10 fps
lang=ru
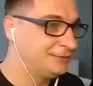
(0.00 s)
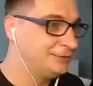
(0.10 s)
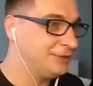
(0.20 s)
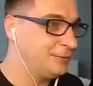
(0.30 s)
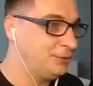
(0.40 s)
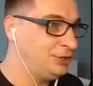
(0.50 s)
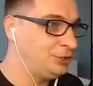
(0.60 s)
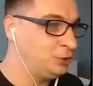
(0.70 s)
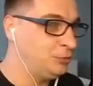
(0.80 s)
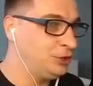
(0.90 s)
Да блин, я
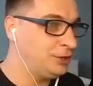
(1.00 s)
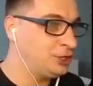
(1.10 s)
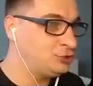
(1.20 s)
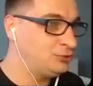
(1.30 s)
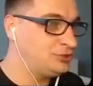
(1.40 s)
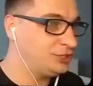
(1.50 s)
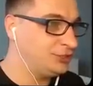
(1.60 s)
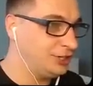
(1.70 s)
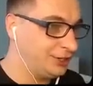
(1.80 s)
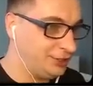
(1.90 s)
думал, я начну всех
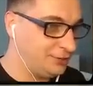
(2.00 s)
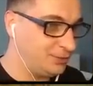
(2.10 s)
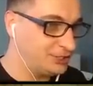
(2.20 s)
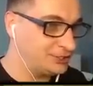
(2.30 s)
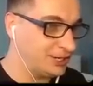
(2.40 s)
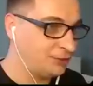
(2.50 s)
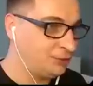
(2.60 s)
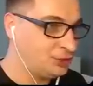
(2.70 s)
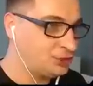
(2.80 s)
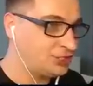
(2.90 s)
находить быстро. Ну
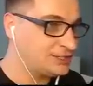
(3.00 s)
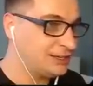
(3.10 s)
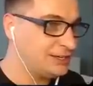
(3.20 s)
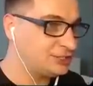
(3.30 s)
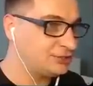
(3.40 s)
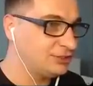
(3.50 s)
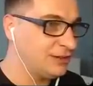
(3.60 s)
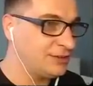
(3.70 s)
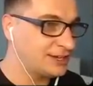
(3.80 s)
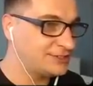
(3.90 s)
ничего, сейчас знаете, что
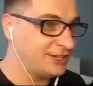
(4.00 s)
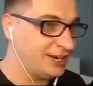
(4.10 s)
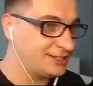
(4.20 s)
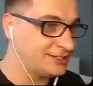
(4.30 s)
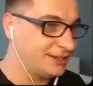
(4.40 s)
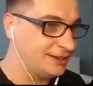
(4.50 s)
главное разогреться.